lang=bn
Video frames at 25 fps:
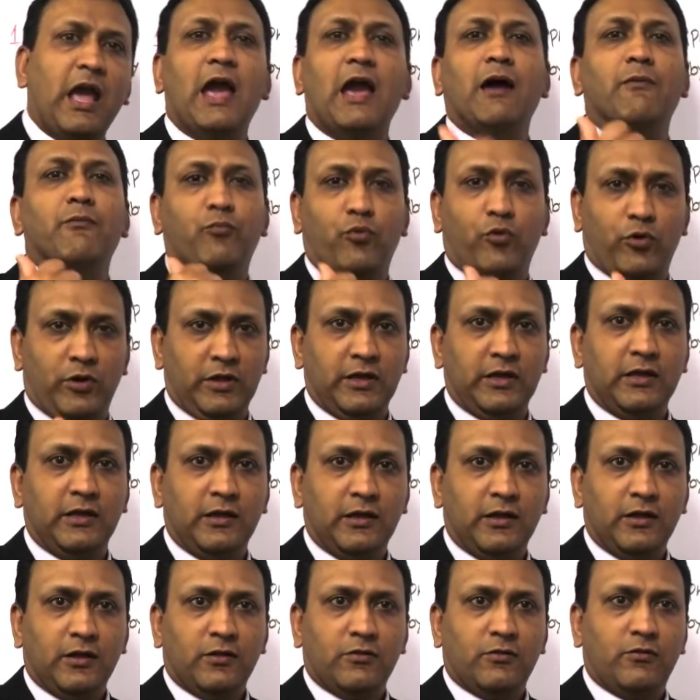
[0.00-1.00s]
হ্যাব বলি
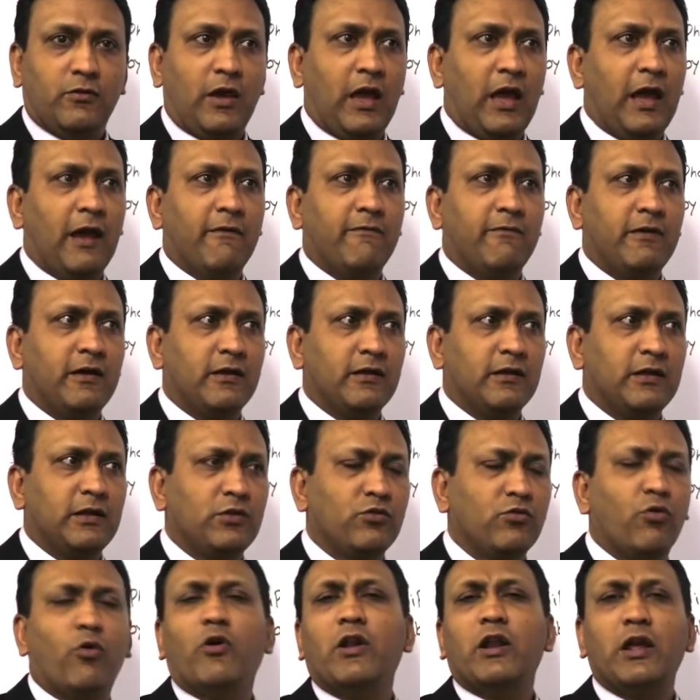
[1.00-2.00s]
তো হ্যাবের
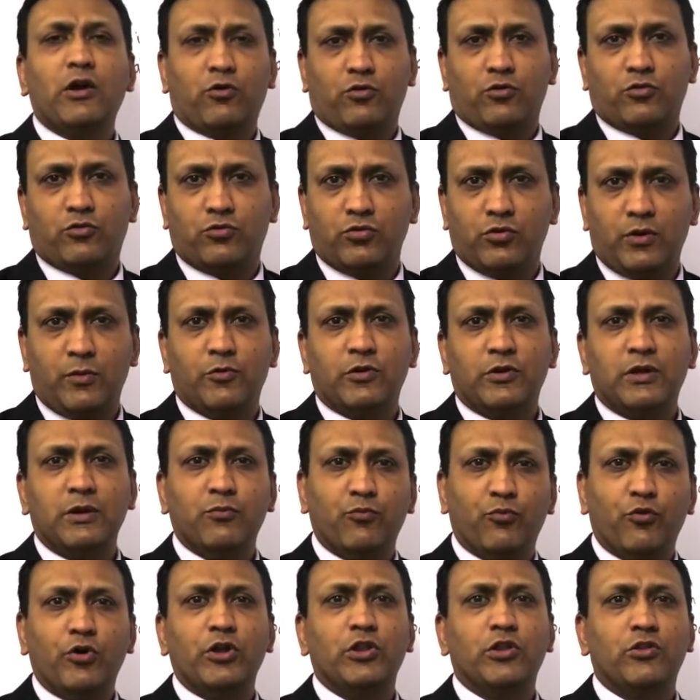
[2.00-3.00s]
কিন্তু অনেক অর্থ
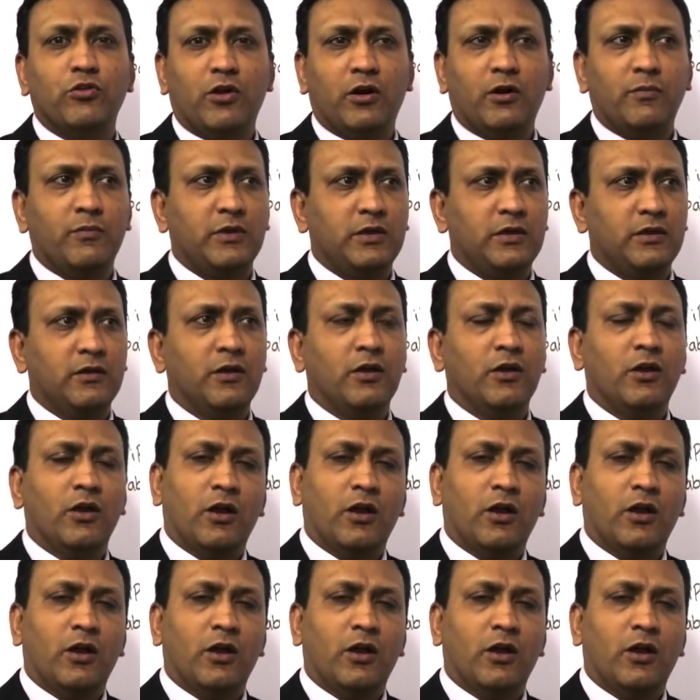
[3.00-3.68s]
এমনকি বইতেও আমি